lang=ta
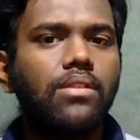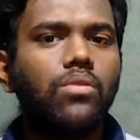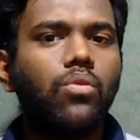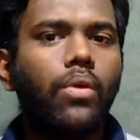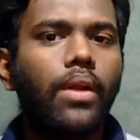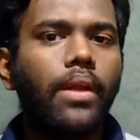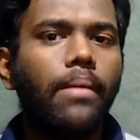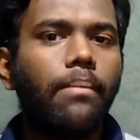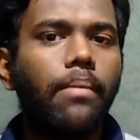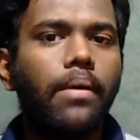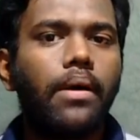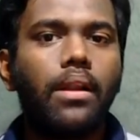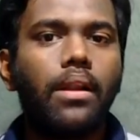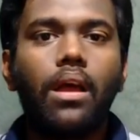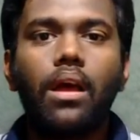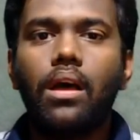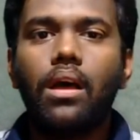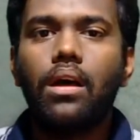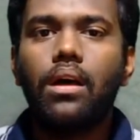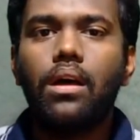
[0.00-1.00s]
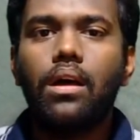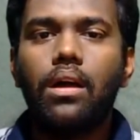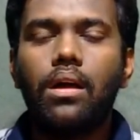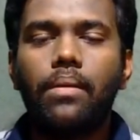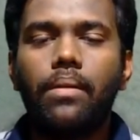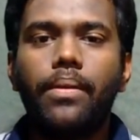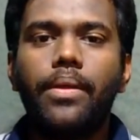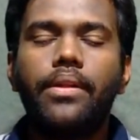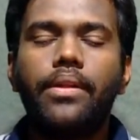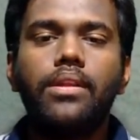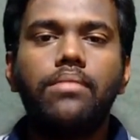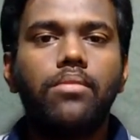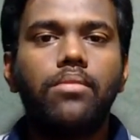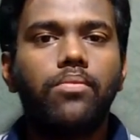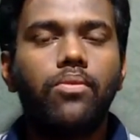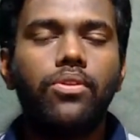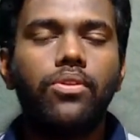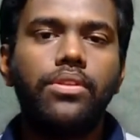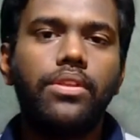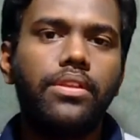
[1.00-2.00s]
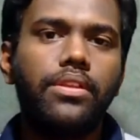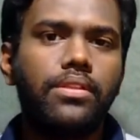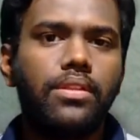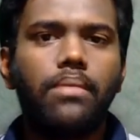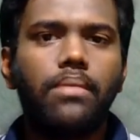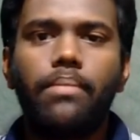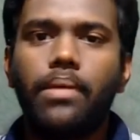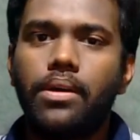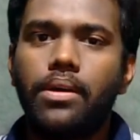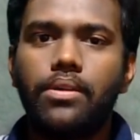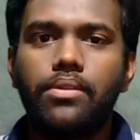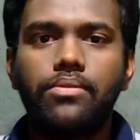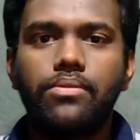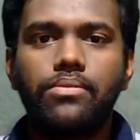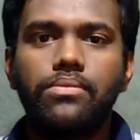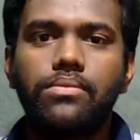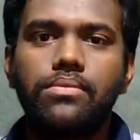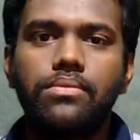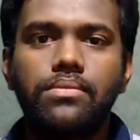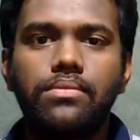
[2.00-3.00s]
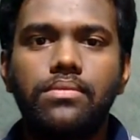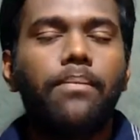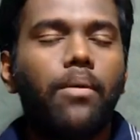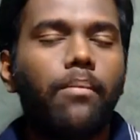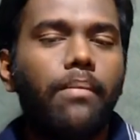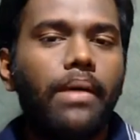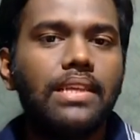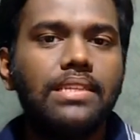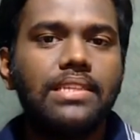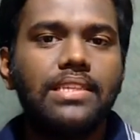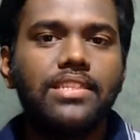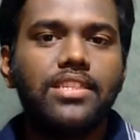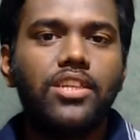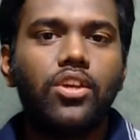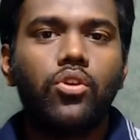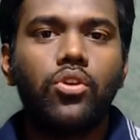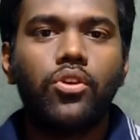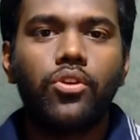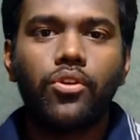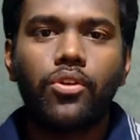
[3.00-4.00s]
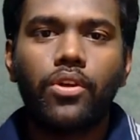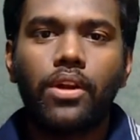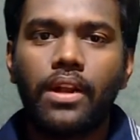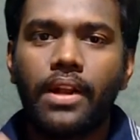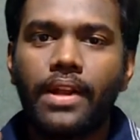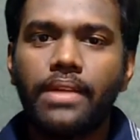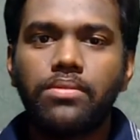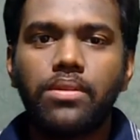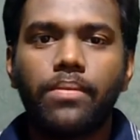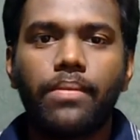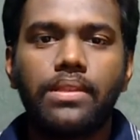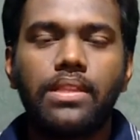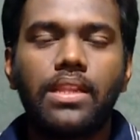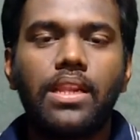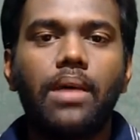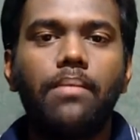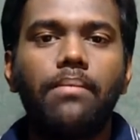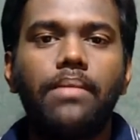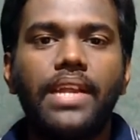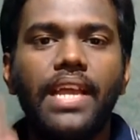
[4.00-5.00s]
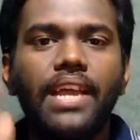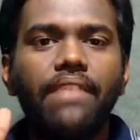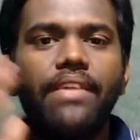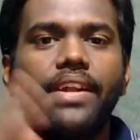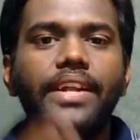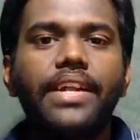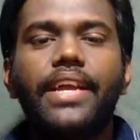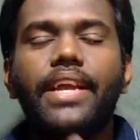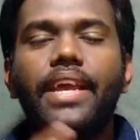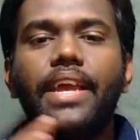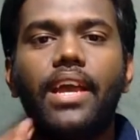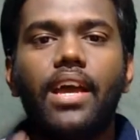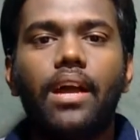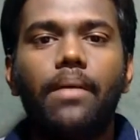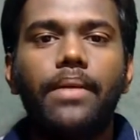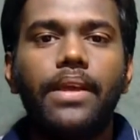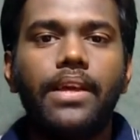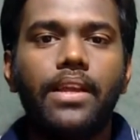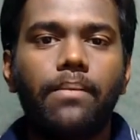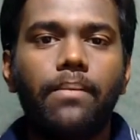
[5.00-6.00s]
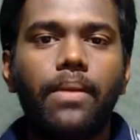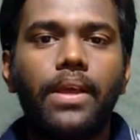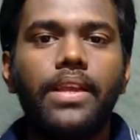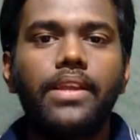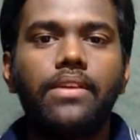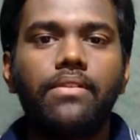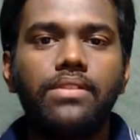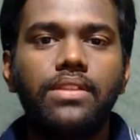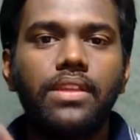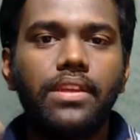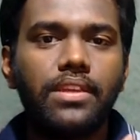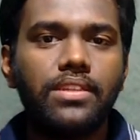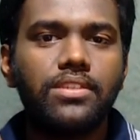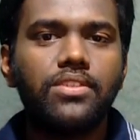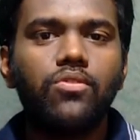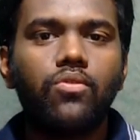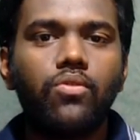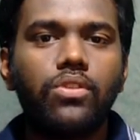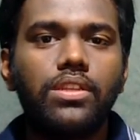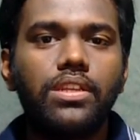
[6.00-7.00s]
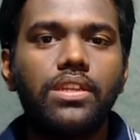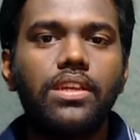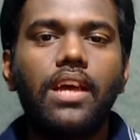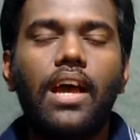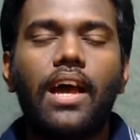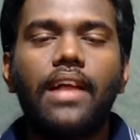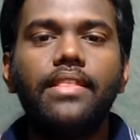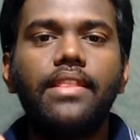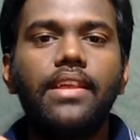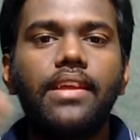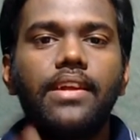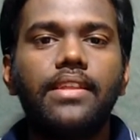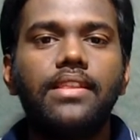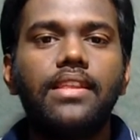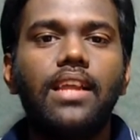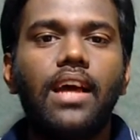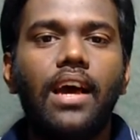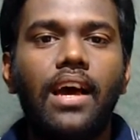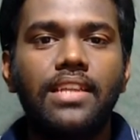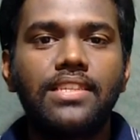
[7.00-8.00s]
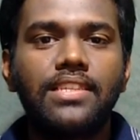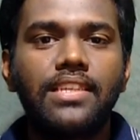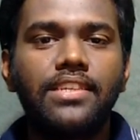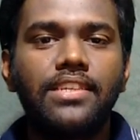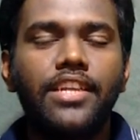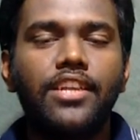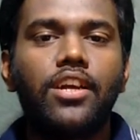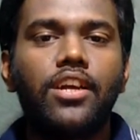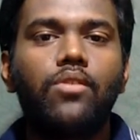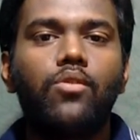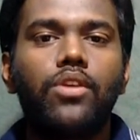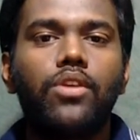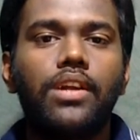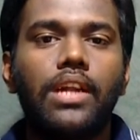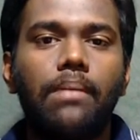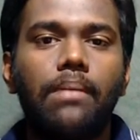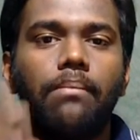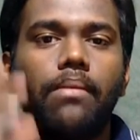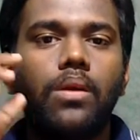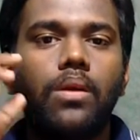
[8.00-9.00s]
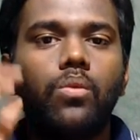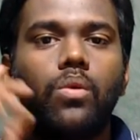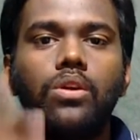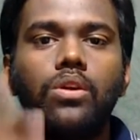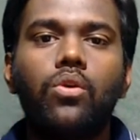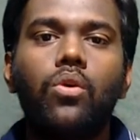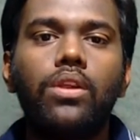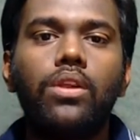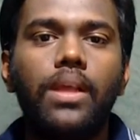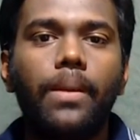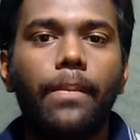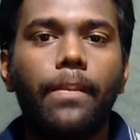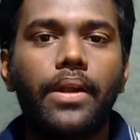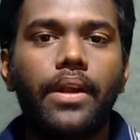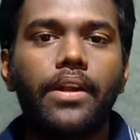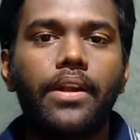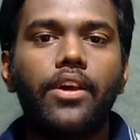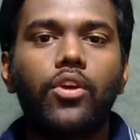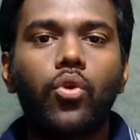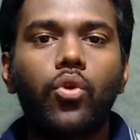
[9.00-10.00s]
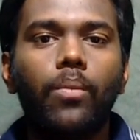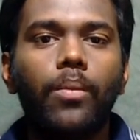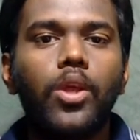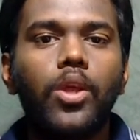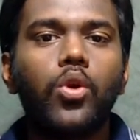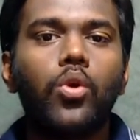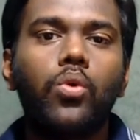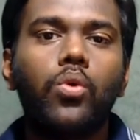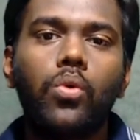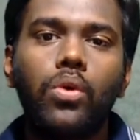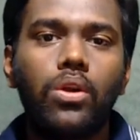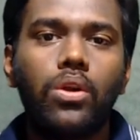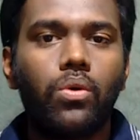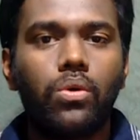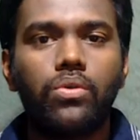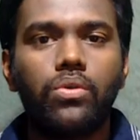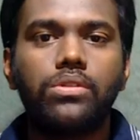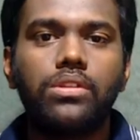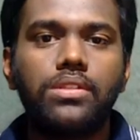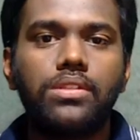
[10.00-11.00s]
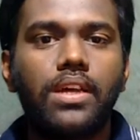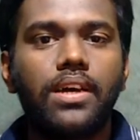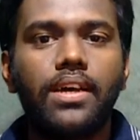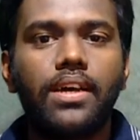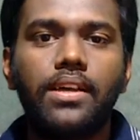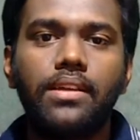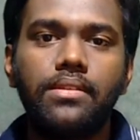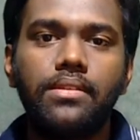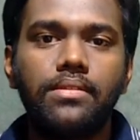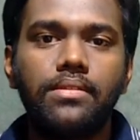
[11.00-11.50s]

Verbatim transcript: வந்து உடைப்பாரா அப்படின்னு நம்ம பொறுத்திருந்தான் பார்க்கணும் இப்ப மேன்செஸ்டர் யுனைடோட லைனப்ஸ் பார்த்தலாம் டேவிட் டெஹே அப்படிங்கிற பிளேயருக்கு வந்து ரெஸ்ட் கொடுத்துட்டு அந்த இடத்துல அர்ஜென்டினாவோட நம்பர் ஒன் கோல் கீப்பரான ரொமேரோ உள்ள கொண்டு வந்திருந்தாங்க